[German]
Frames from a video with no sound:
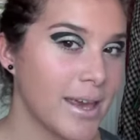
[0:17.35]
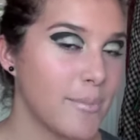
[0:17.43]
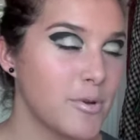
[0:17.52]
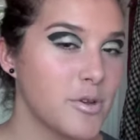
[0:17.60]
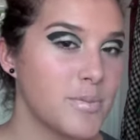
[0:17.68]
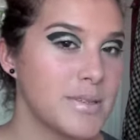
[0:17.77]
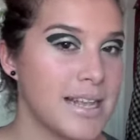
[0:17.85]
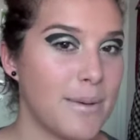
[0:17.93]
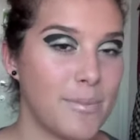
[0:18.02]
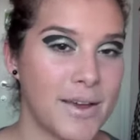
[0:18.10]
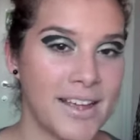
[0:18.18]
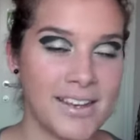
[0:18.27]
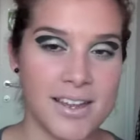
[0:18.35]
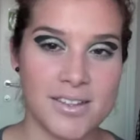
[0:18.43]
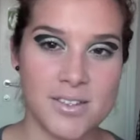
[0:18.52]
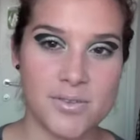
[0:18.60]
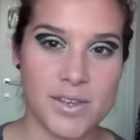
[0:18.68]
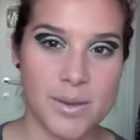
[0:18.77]
Ich habe ihn nur ein bisschen
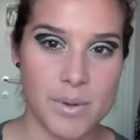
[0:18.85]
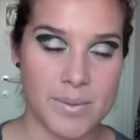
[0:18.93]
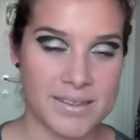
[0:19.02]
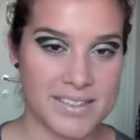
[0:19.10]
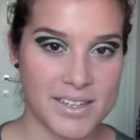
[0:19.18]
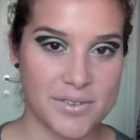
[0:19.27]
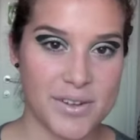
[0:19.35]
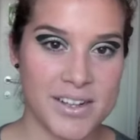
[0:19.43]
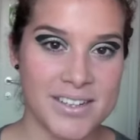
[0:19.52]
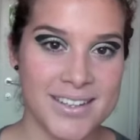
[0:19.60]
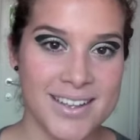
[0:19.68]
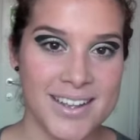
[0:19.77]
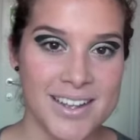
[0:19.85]
abgeändert, so wie er mir besser gefällt.